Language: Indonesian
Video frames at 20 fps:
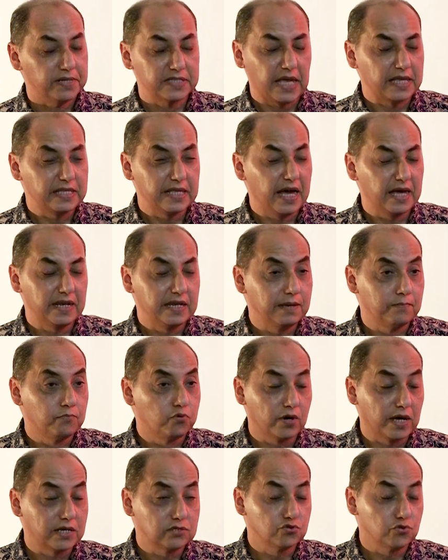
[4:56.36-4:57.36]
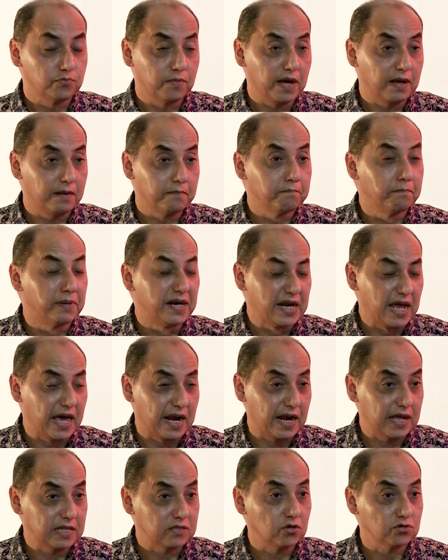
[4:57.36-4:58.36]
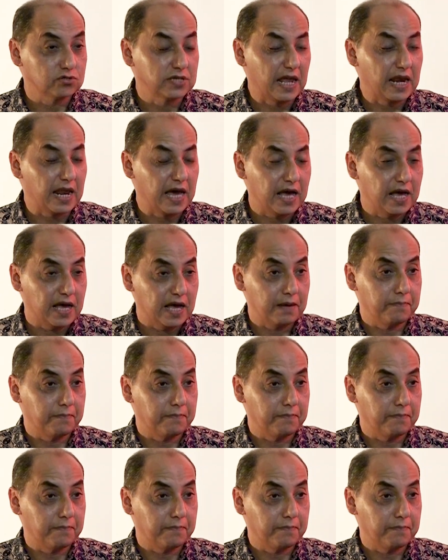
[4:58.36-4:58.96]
Pertanyaannya bukan cuma benar atau salah,